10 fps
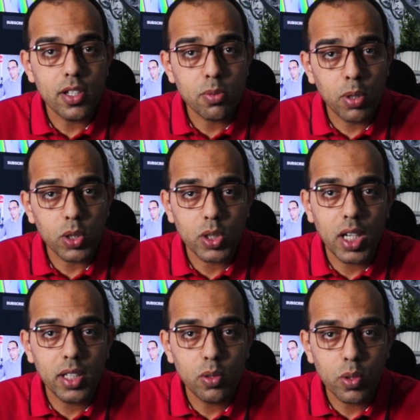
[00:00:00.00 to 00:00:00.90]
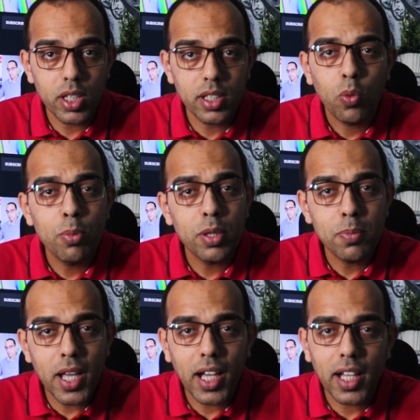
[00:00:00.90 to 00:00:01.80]
السمارت الاندرويد
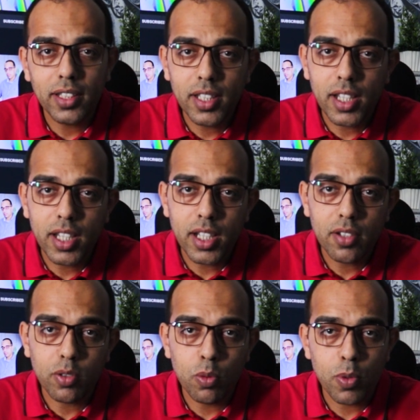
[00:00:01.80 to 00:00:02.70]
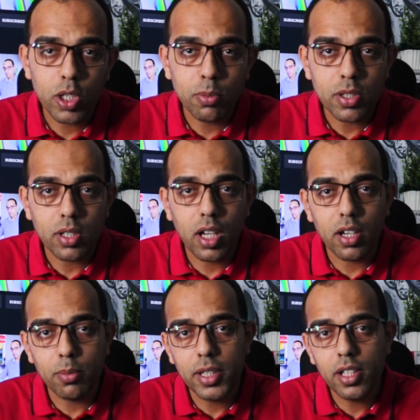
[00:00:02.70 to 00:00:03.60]
وبيتباع عندنا هنا في جمهوريه مصر
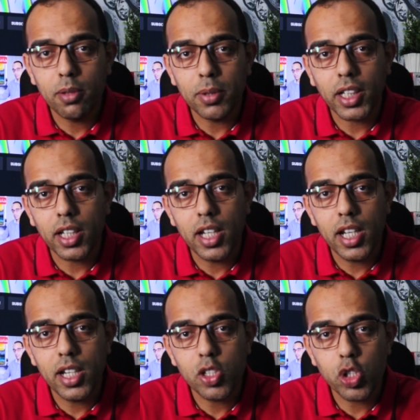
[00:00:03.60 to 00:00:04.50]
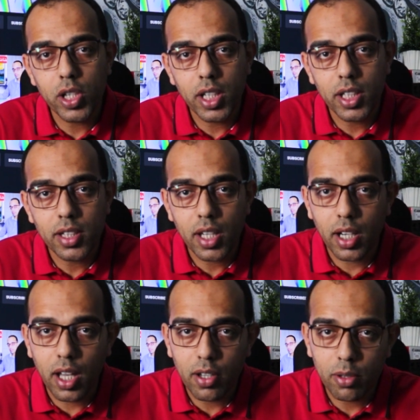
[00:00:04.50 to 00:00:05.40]
العربيه من خلال شركه
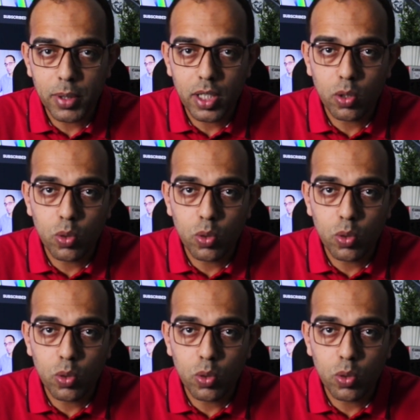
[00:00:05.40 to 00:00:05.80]
العربي